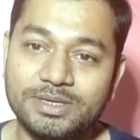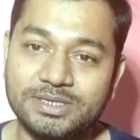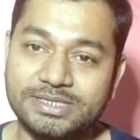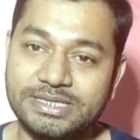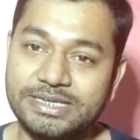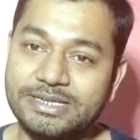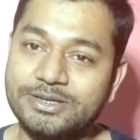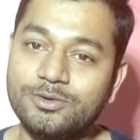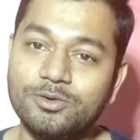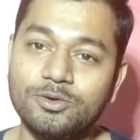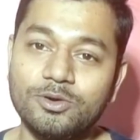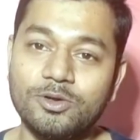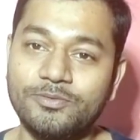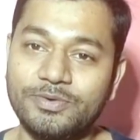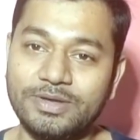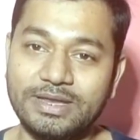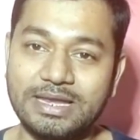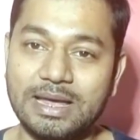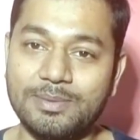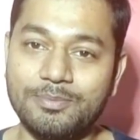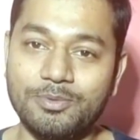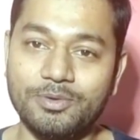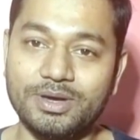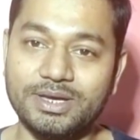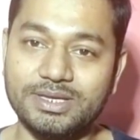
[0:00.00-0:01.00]
সিটগুলো
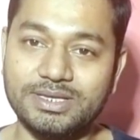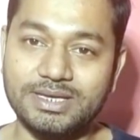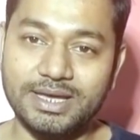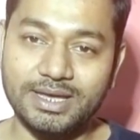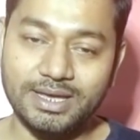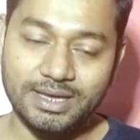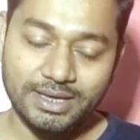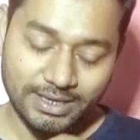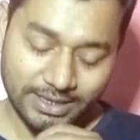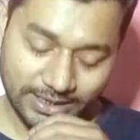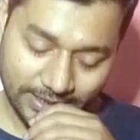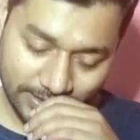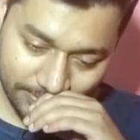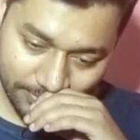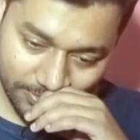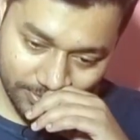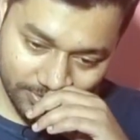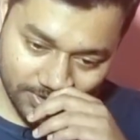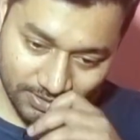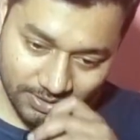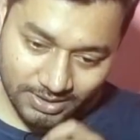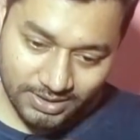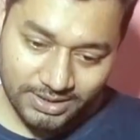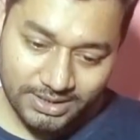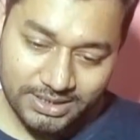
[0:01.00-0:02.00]
ফিল আপ হয়ে যায় এবং
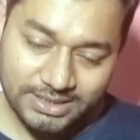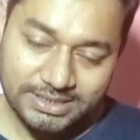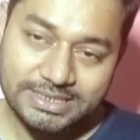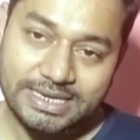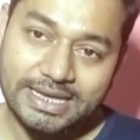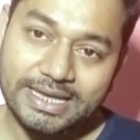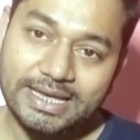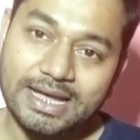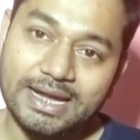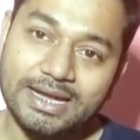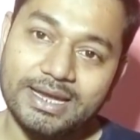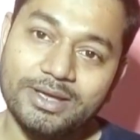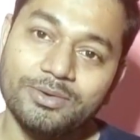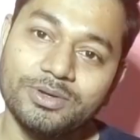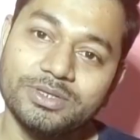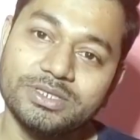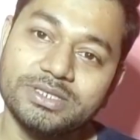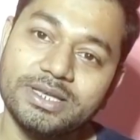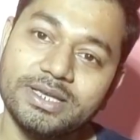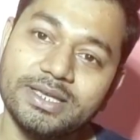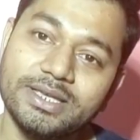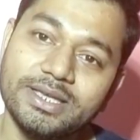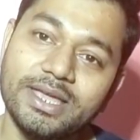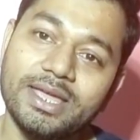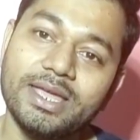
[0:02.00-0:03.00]
সেইখানে
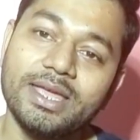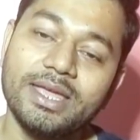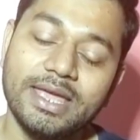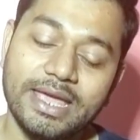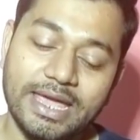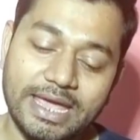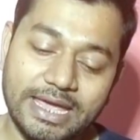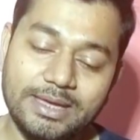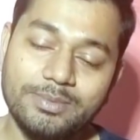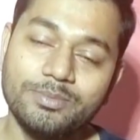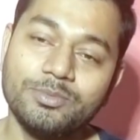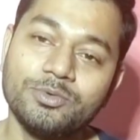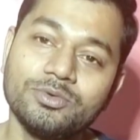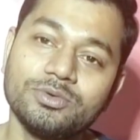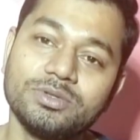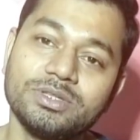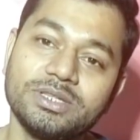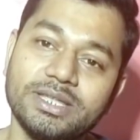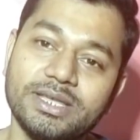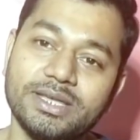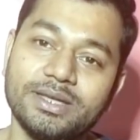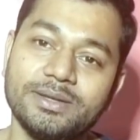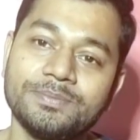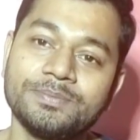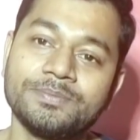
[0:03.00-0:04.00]
হচ্ছে গিয়ে এই
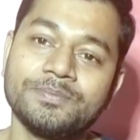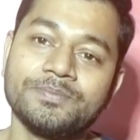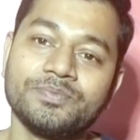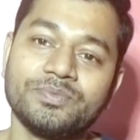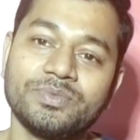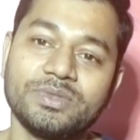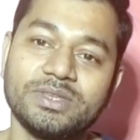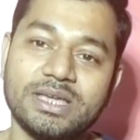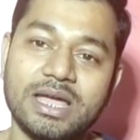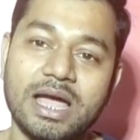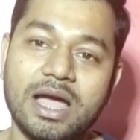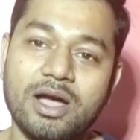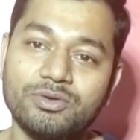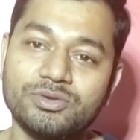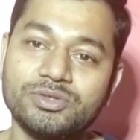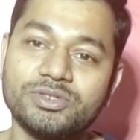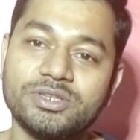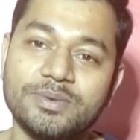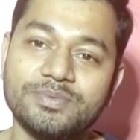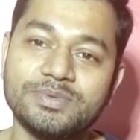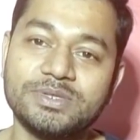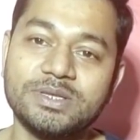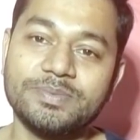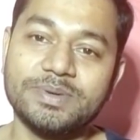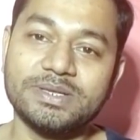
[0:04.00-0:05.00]
মুহূর্তে যে হাউস
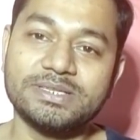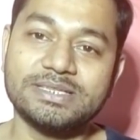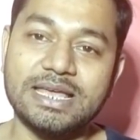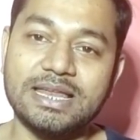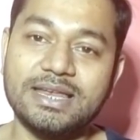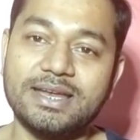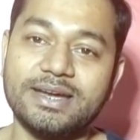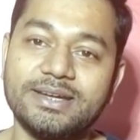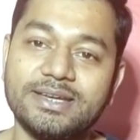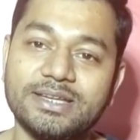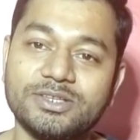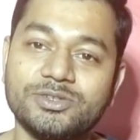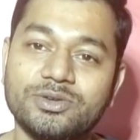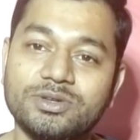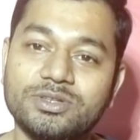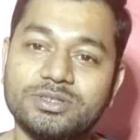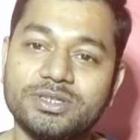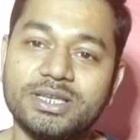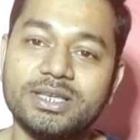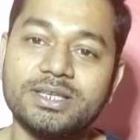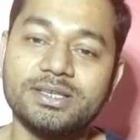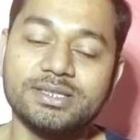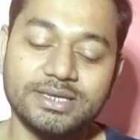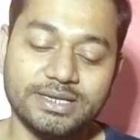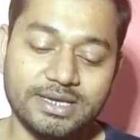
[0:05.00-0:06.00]
স্টাফশিপের স্যালারিটা
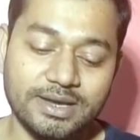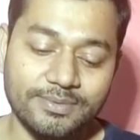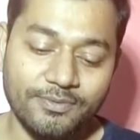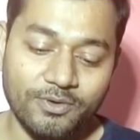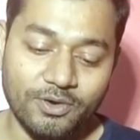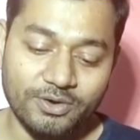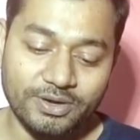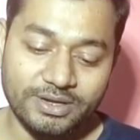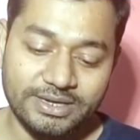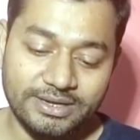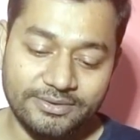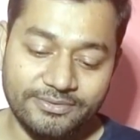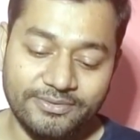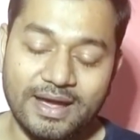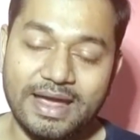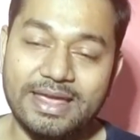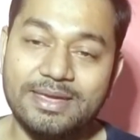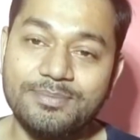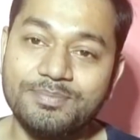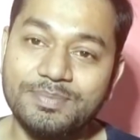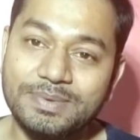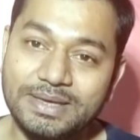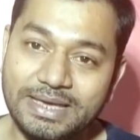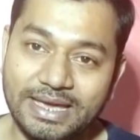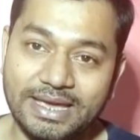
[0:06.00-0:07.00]
চলছে সেটা ফর্টি
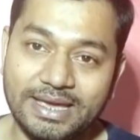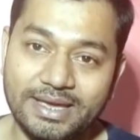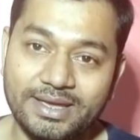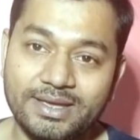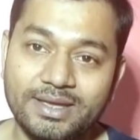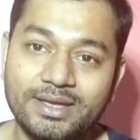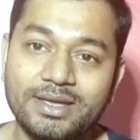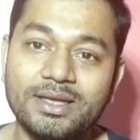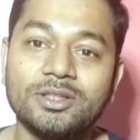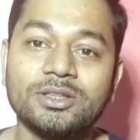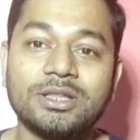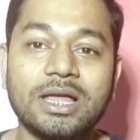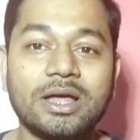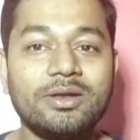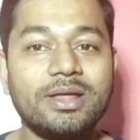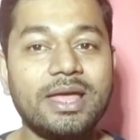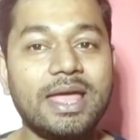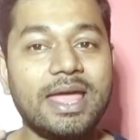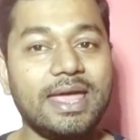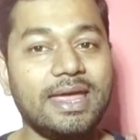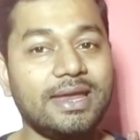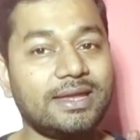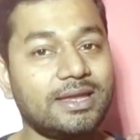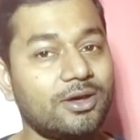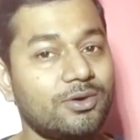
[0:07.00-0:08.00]
ফাইভ কে তাহলে
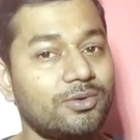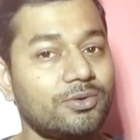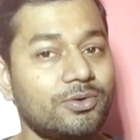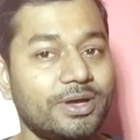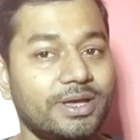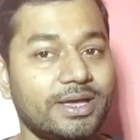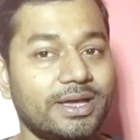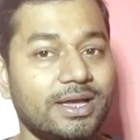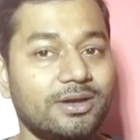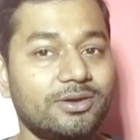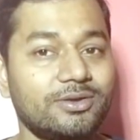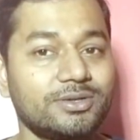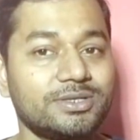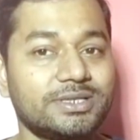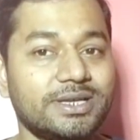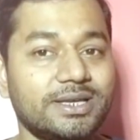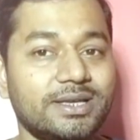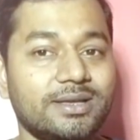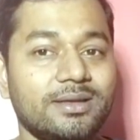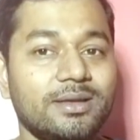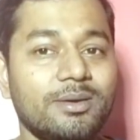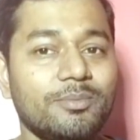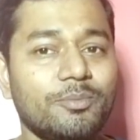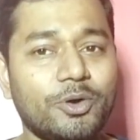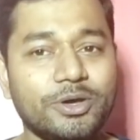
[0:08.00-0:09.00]
এটাও হয়ে গেল যে
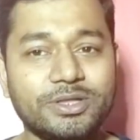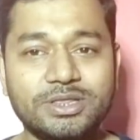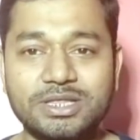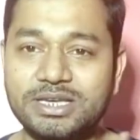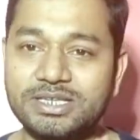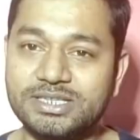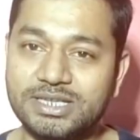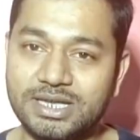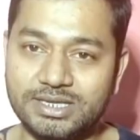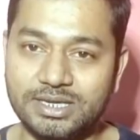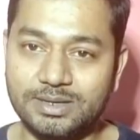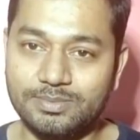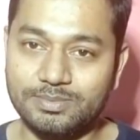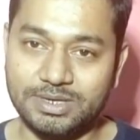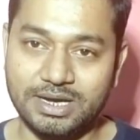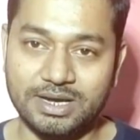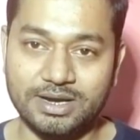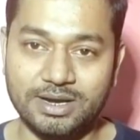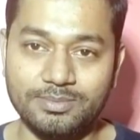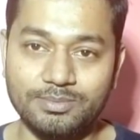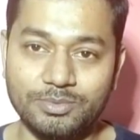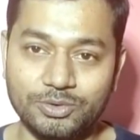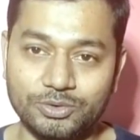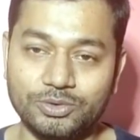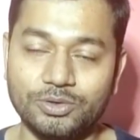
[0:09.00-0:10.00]
পঁয়তাল্লিশ হাজার
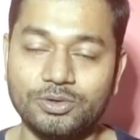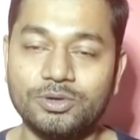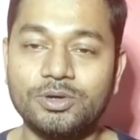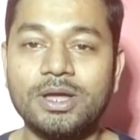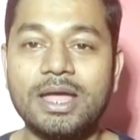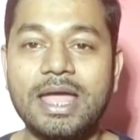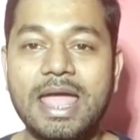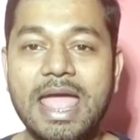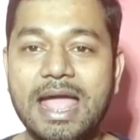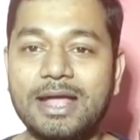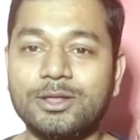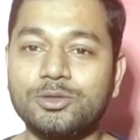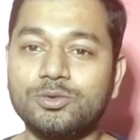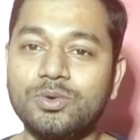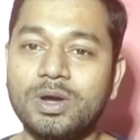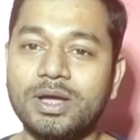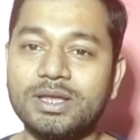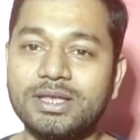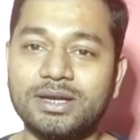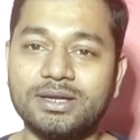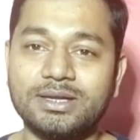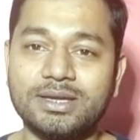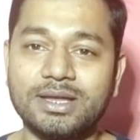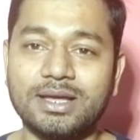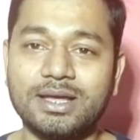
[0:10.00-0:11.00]
টাকার মতো এক দু
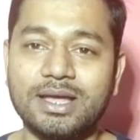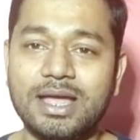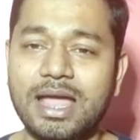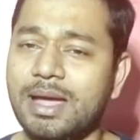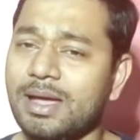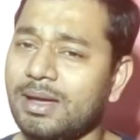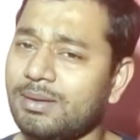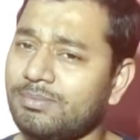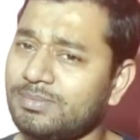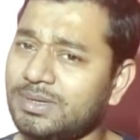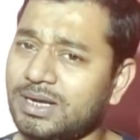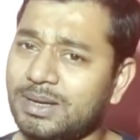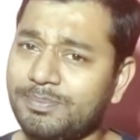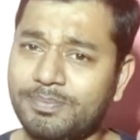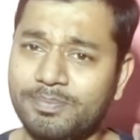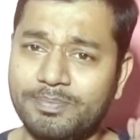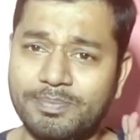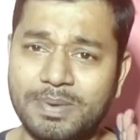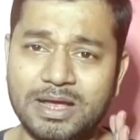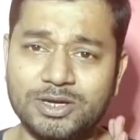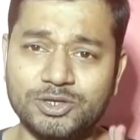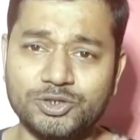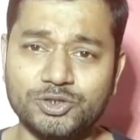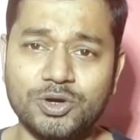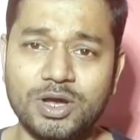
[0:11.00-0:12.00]
হাজার টাকা মানে
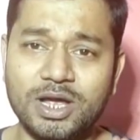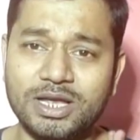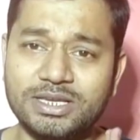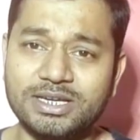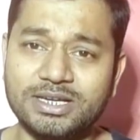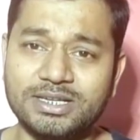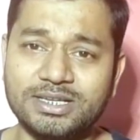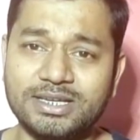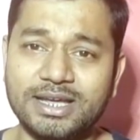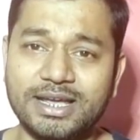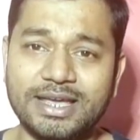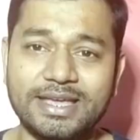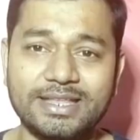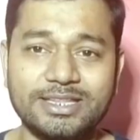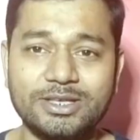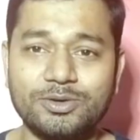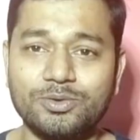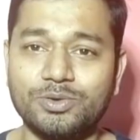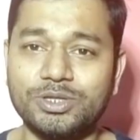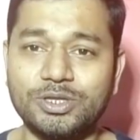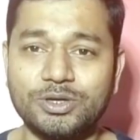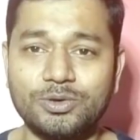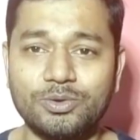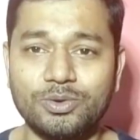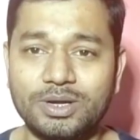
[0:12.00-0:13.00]
পাঁচশো হাজার টাকা এদিক
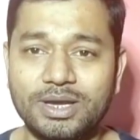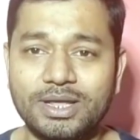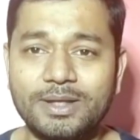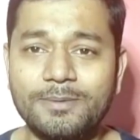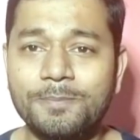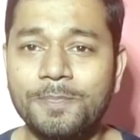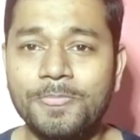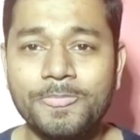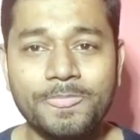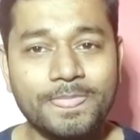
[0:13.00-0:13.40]
ওদিক হলে